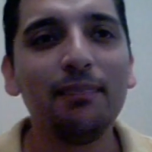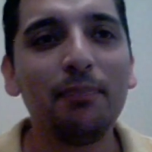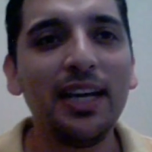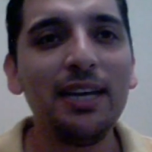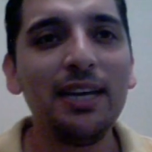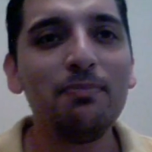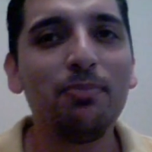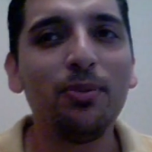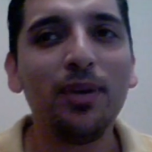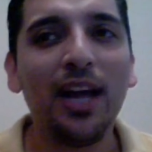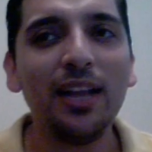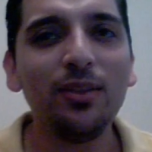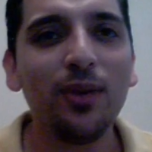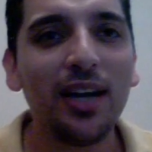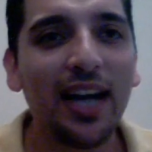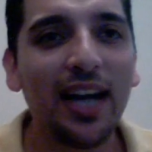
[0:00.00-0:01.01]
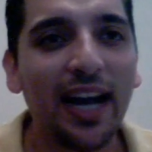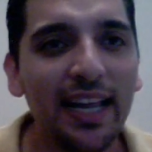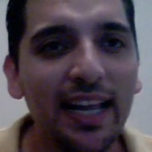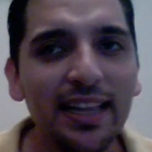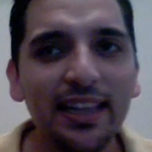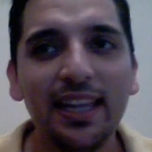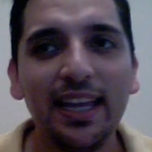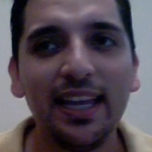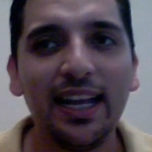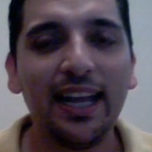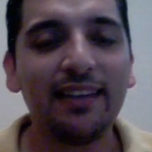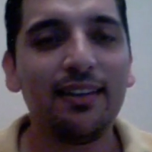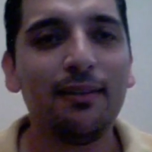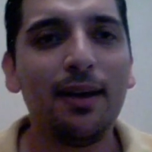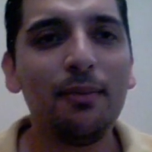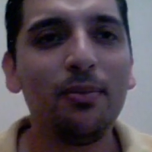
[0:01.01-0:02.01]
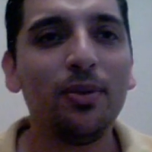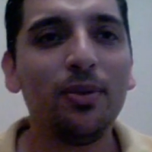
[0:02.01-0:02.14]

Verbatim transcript: manipulando a la gente de que se va a